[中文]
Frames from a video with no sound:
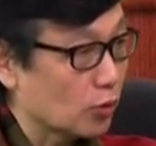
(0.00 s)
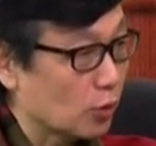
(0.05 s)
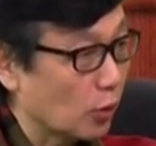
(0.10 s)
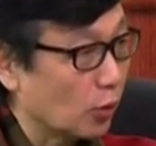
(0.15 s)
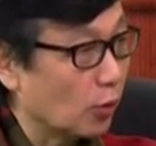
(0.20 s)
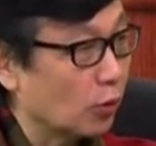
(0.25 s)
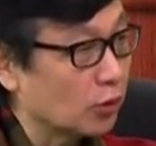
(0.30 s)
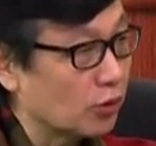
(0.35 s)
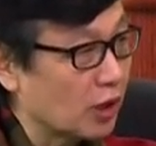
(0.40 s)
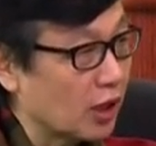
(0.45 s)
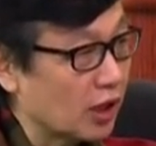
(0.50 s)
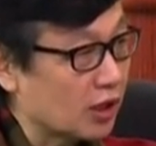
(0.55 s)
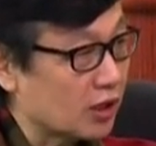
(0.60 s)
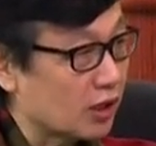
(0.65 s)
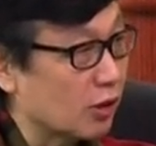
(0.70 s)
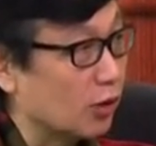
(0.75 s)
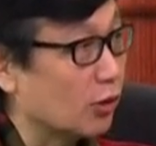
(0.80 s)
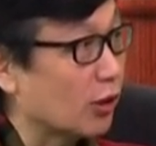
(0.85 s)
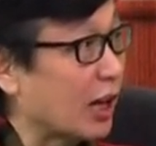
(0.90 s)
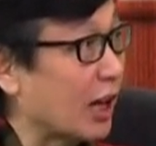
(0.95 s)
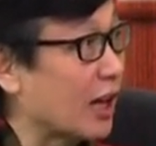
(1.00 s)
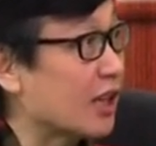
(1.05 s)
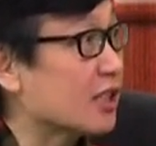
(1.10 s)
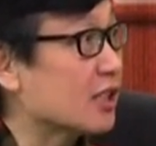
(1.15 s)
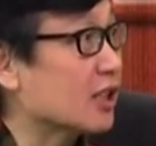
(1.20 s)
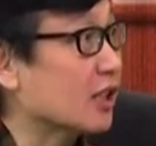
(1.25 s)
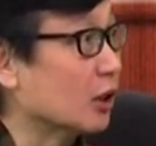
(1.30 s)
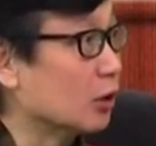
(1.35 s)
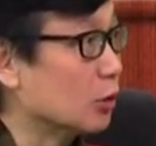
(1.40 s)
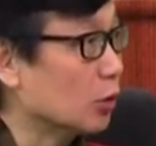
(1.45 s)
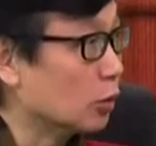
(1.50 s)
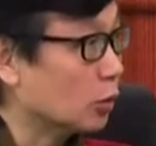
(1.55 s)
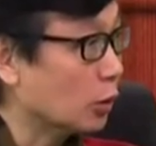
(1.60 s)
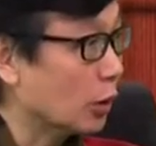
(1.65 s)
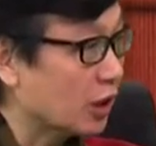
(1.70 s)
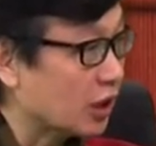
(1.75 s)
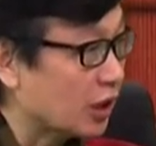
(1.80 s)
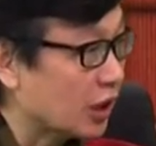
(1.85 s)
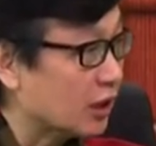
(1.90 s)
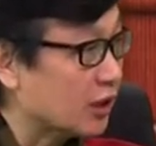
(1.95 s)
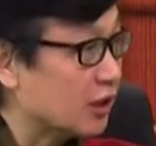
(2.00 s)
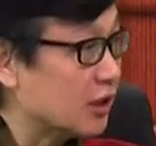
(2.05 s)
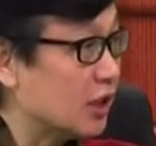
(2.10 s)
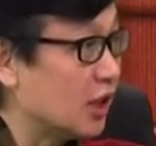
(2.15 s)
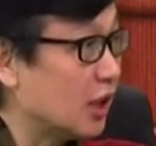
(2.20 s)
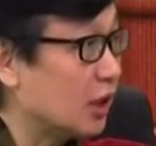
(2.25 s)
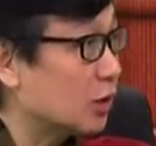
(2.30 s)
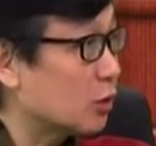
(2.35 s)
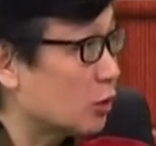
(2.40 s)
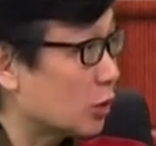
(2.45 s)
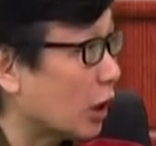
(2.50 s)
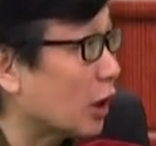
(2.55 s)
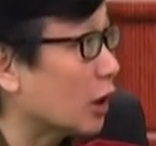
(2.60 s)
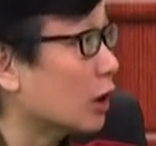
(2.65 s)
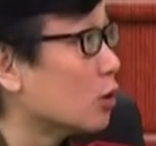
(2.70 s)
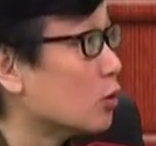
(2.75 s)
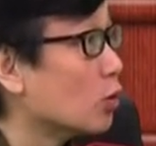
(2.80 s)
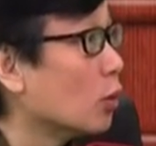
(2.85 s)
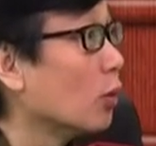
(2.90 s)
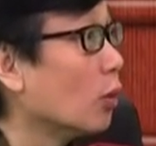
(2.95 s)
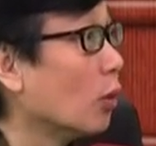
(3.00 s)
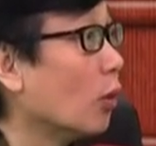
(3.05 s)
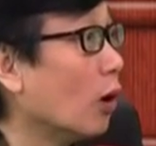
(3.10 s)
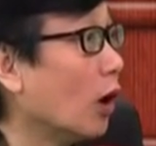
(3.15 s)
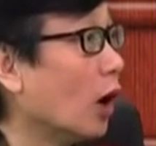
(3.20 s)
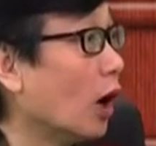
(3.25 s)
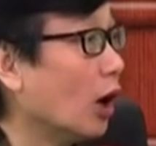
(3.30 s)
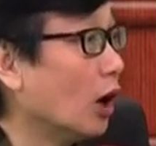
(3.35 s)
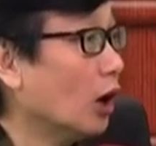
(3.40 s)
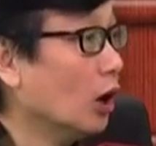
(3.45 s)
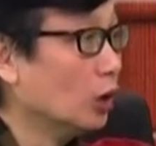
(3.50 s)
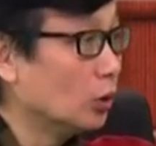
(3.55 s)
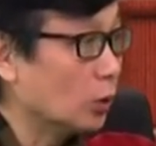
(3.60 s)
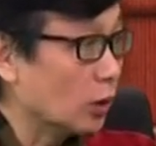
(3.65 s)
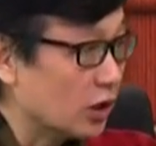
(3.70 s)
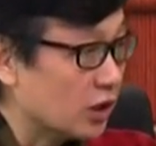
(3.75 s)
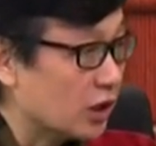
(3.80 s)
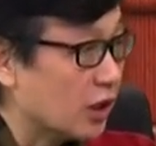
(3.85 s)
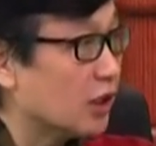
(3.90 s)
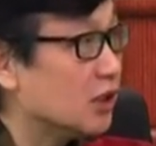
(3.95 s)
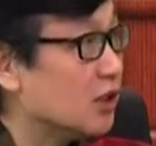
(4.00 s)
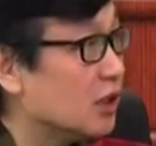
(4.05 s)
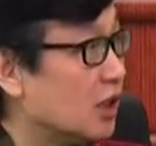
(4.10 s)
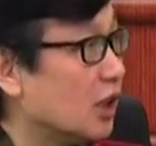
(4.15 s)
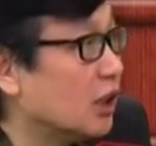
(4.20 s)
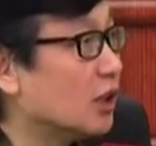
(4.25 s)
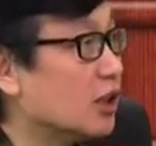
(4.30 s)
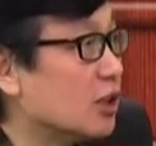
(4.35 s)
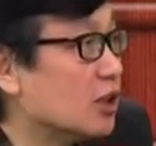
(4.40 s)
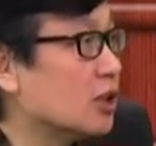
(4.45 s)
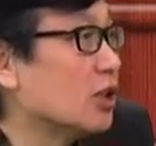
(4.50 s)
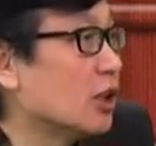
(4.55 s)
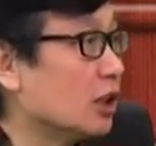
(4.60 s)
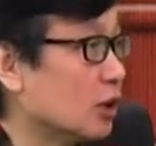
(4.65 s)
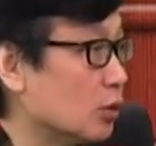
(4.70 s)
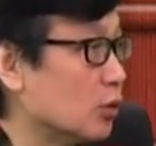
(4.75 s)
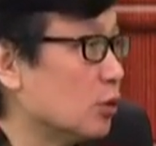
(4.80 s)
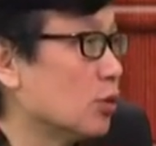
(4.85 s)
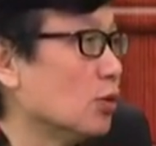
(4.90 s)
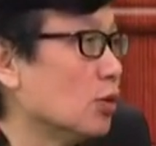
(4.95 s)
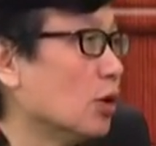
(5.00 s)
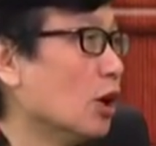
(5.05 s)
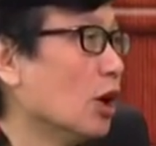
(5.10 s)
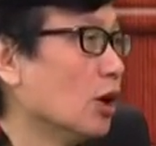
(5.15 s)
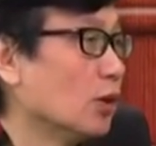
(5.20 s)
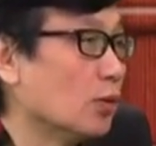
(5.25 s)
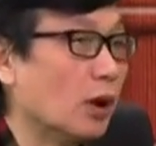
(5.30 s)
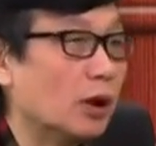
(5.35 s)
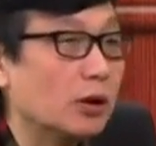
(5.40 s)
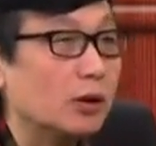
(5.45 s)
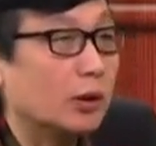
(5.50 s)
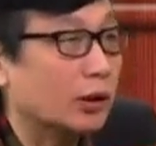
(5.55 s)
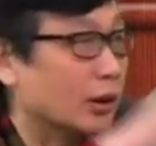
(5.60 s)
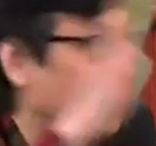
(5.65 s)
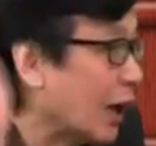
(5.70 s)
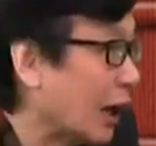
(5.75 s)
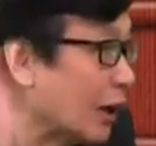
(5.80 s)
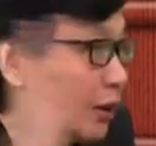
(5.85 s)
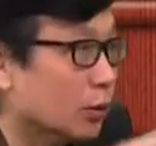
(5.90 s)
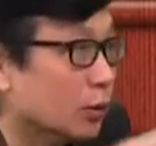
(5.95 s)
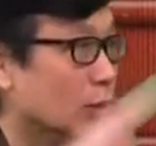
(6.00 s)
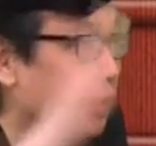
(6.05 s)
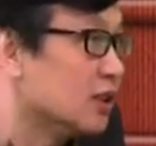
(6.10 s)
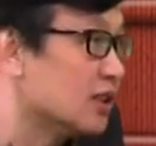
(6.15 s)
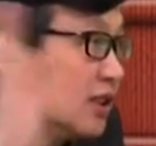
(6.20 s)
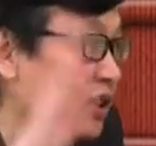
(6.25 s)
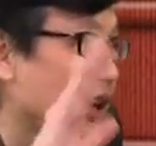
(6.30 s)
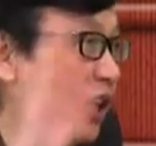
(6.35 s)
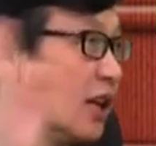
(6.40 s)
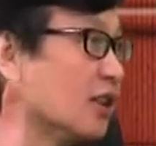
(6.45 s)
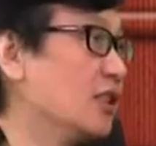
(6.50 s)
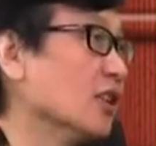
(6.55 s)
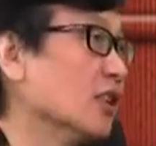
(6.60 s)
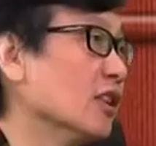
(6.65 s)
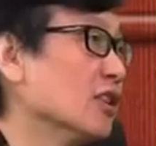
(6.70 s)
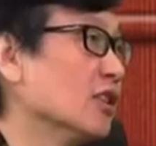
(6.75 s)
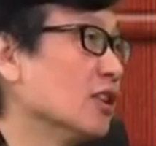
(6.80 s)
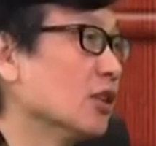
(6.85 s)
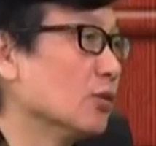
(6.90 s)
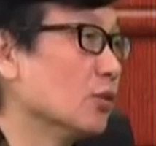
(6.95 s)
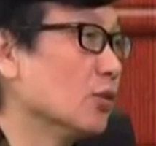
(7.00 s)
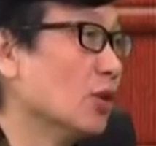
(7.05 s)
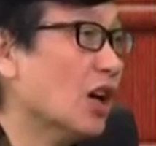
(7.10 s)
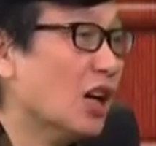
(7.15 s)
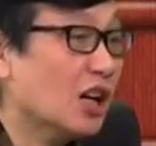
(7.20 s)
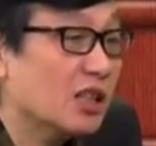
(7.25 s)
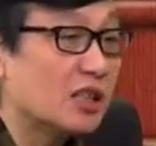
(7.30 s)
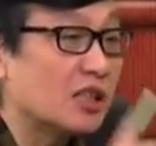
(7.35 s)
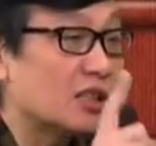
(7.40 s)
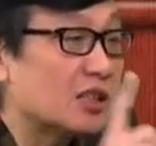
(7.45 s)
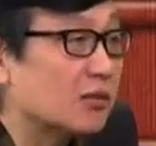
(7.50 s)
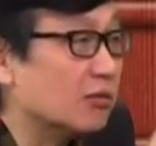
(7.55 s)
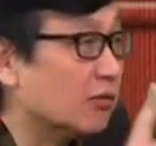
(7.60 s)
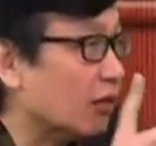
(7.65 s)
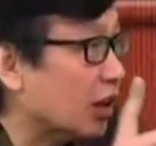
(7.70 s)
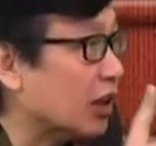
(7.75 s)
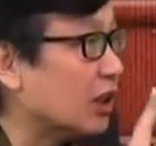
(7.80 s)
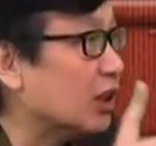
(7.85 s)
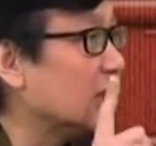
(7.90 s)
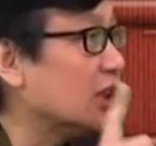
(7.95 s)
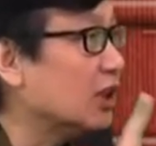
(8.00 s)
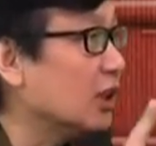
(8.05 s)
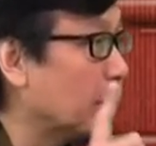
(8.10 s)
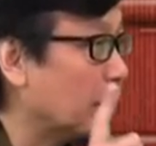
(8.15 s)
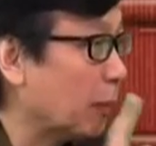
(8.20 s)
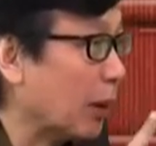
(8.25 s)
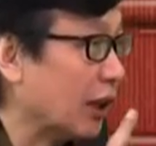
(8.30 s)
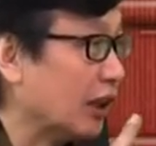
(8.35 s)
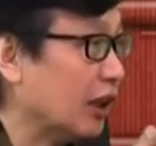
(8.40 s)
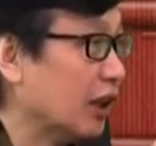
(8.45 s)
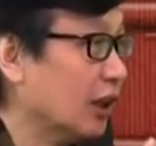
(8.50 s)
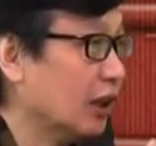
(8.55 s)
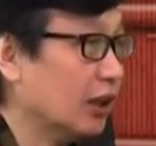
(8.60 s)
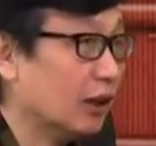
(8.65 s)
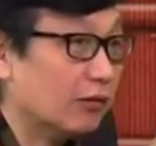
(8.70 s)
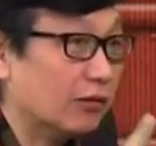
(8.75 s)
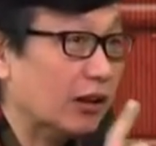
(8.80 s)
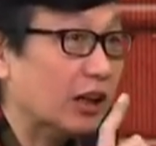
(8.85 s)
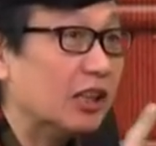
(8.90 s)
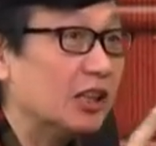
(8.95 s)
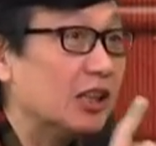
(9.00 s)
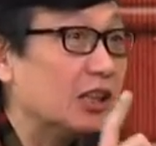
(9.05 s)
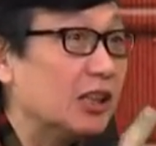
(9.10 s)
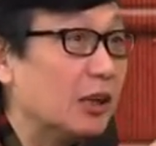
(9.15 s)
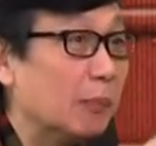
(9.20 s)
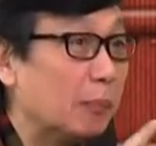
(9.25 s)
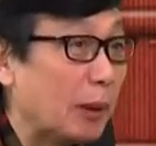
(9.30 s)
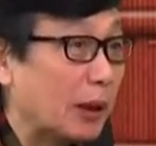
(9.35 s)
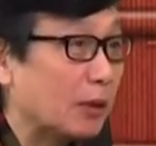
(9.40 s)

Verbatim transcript: 从那个时候开始啊，就对人间整个中国哈、啊，对人间的兴趣远远大于对自然界的兴趣。这是唯一一